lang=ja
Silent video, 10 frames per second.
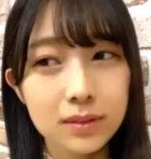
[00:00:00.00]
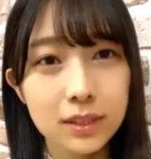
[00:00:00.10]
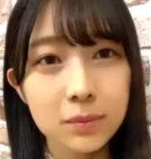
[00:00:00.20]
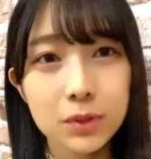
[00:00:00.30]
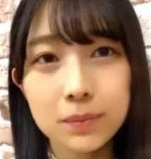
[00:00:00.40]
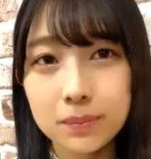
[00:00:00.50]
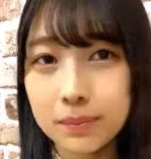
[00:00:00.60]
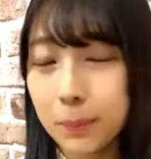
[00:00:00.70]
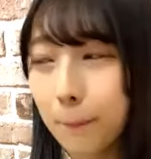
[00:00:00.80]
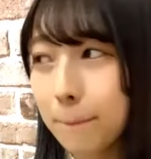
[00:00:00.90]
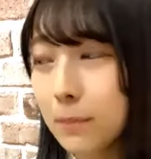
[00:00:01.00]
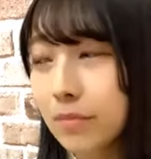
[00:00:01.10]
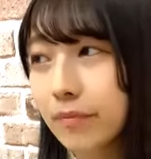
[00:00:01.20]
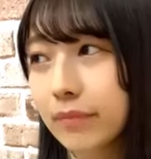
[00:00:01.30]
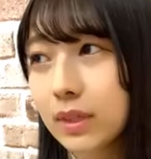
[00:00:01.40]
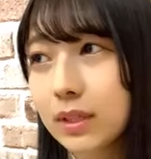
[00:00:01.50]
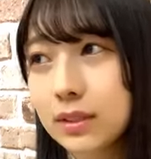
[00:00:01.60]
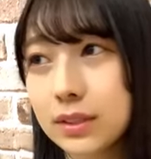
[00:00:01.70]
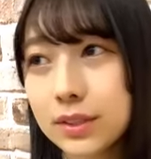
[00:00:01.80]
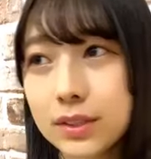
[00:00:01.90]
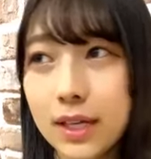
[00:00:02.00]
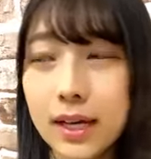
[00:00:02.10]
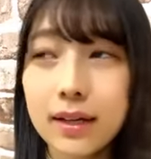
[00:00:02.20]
でもそう